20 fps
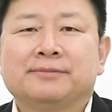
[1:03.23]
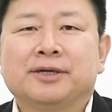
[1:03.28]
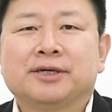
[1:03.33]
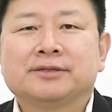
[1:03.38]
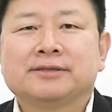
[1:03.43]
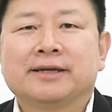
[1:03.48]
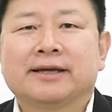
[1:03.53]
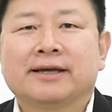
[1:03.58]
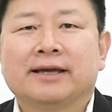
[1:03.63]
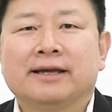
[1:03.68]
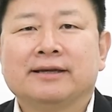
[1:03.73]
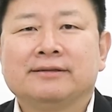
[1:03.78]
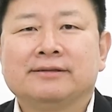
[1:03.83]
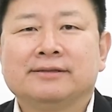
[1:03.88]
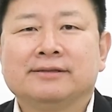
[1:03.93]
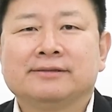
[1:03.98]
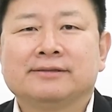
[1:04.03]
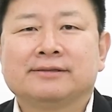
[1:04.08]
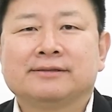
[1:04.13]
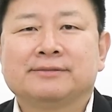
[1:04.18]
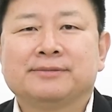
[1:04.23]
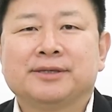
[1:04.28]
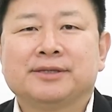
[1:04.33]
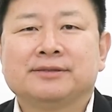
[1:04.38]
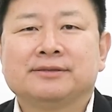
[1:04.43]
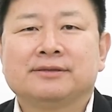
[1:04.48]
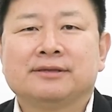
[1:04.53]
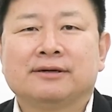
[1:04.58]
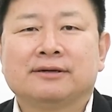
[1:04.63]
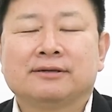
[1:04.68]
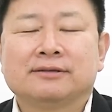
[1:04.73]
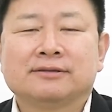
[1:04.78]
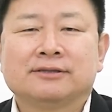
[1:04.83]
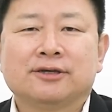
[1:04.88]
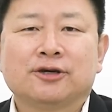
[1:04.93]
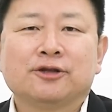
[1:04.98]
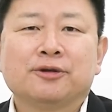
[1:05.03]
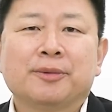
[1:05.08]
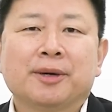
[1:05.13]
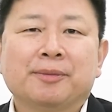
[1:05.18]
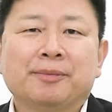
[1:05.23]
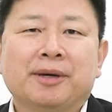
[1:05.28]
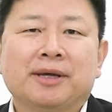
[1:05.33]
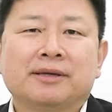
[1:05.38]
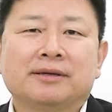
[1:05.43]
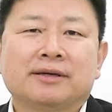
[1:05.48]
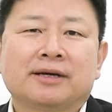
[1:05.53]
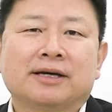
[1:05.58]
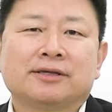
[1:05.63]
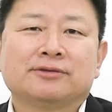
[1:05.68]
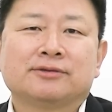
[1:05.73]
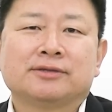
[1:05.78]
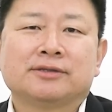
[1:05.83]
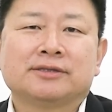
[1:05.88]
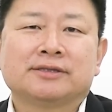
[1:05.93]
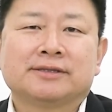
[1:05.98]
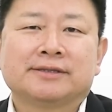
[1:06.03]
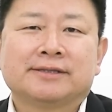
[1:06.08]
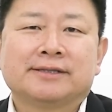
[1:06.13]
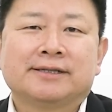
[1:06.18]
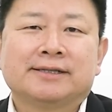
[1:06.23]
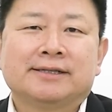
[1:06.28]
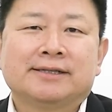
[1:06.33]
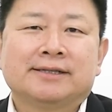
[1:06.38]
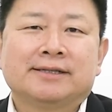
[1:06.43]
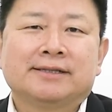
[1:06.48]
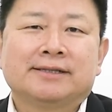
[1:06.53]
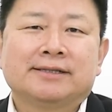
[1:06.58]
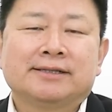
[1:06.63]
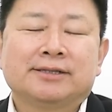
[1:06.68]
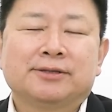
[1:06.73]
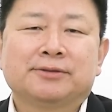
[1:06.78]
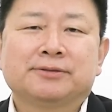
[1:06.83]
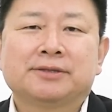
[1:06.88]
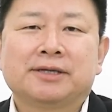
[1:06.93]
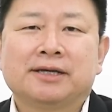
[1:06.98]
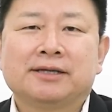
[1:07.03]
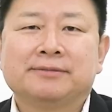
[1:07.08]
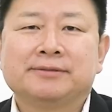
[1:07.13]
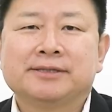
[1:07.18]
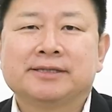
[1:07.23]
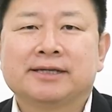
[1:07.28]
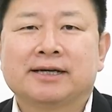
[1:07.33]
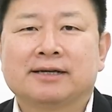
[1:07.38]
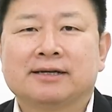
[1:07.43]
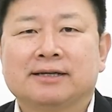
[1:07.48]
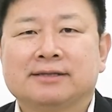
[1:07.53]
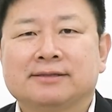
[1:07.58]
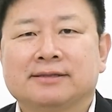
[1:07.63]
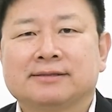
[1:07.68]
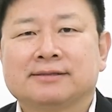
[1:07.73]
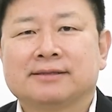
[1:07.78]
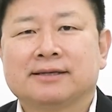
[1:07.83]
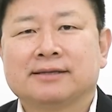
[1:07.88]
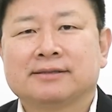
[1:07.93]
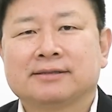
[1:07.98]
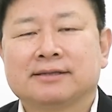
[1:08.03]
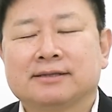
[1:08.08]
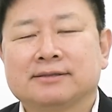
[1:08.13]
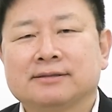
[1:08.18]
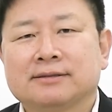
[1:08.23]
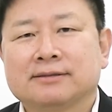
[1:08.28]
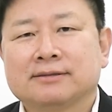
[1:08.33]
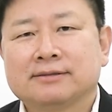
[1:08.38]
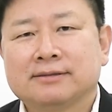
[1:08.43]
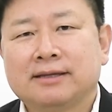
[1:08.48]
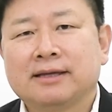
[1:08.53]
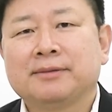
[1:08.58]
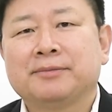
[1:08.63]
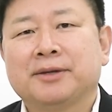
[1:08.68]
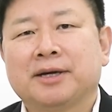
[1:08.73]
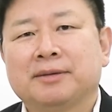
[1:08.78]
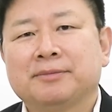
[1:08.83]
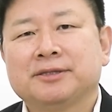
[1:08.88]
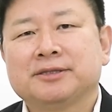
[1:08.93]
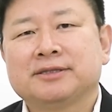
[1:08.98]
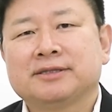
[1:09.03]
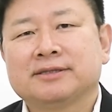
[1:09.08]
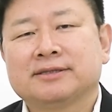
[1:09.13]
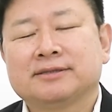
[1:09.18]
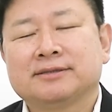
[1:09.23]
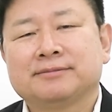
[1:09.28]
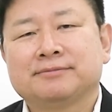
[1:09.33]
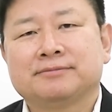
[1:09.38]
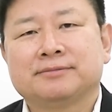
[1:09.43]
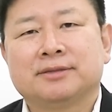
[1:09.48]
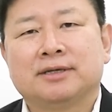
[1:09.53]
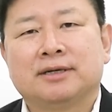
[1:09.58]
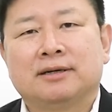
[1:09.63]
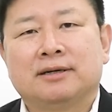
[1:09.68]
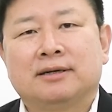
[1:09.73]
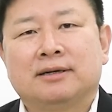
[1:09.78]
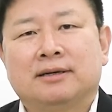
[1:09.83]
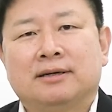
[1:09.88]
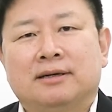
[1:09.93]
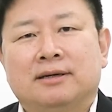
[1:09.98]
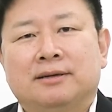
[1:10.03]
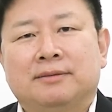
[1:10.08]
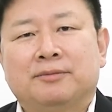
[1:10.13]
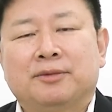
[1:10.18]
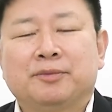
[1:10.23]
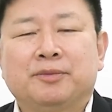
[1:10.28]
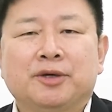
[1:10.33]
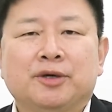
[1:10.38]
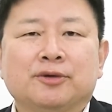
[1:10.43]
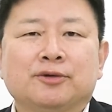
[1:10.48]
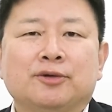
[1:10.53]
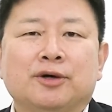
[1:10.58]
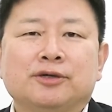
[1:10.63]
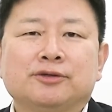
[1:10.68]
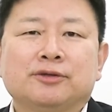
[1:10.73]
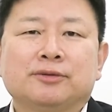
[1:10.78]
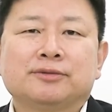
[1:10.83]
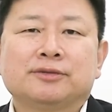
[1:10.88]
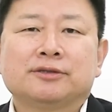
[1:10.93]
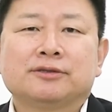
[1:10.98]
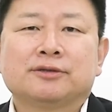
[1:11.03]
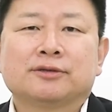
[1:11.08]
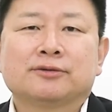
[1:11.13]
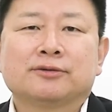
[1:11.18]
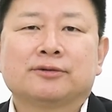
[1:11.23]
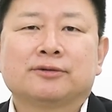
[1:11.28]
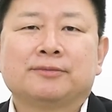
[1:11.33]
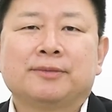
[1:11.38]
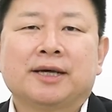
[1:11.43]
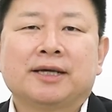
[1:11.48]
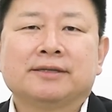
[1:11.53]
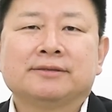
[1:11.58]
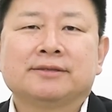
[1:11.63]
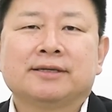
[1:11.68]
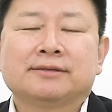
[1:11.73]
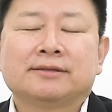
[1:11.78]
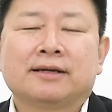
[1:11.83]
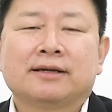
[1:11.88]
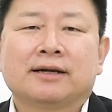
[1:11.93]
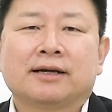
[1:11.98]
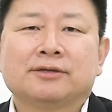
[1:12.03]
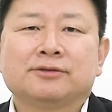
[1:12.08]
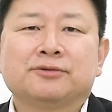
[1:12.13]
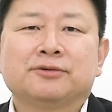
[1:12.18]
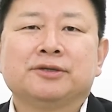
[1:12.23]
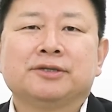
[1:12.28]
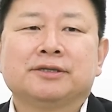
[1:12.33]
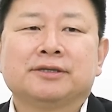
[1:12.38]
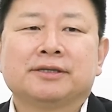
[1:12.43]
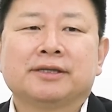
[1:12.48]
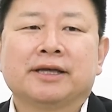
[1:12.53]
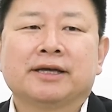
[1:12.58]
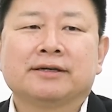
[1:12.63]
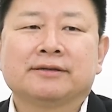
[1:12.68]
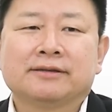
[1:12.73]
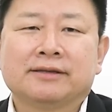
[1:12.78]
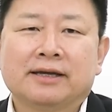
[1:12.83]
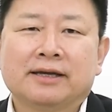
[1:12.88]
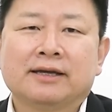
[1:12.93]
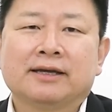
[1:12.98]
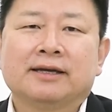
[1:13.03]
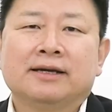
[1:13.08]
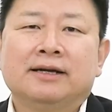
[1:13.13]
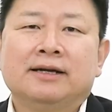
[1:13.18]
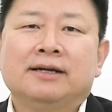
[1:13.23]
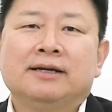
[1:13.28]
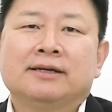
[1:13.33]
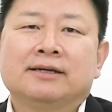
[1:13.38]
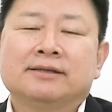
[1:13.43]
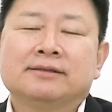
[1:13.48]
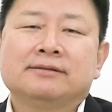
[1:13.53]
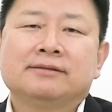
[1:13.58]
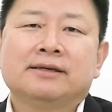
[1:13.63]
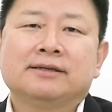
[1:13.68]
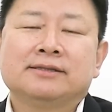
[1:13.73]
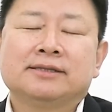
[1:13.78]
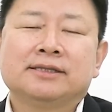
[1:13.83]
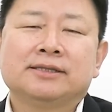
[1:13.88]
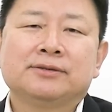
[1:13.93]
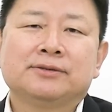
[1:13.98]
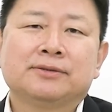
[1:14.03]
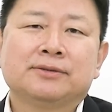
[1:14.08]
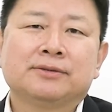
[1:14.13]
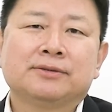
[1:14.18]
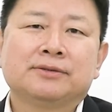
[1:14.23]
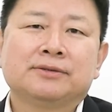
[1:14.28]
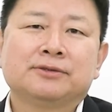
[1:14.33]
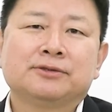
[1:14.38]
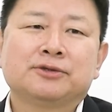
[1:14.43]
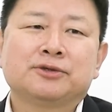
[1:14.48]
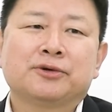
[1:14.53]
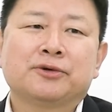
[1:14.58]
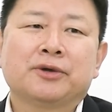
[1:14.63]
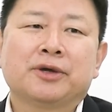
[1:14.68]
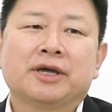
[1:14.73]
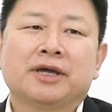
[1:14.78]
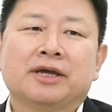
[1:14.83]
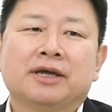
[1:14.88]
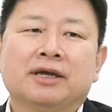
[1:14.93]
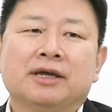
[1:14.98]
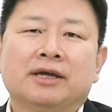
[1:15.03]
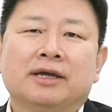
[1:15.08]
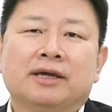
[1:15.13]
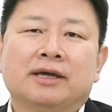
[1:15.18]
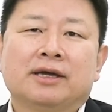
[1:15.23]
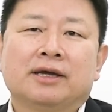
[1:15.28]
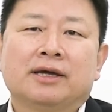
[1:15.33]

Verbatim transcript: 명색이 애널리스트면서 천오백만 원 가지고 실혼살림 시작을 했었어요. 그래서 그때에 비하면 지금 비교도 할 수 없을 정도로 많은 자산을 가지고 있는데, 근데 그때 신혼 초에